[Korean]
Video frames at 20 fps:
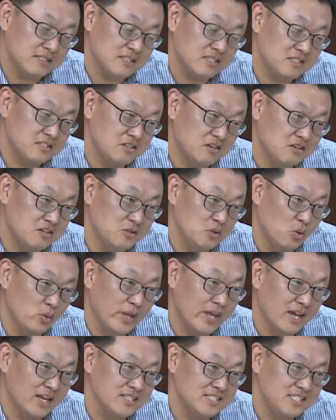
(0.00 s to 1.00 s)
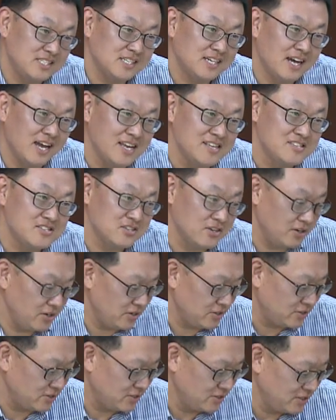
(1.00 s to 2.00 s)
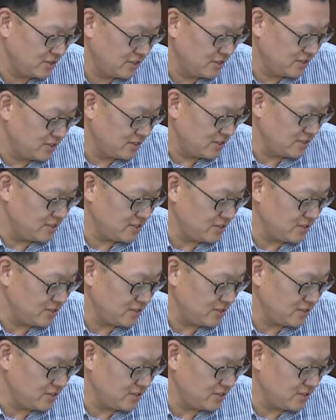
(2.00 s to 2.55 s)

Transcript: 상징성을 노래한 시가 있어요. 네.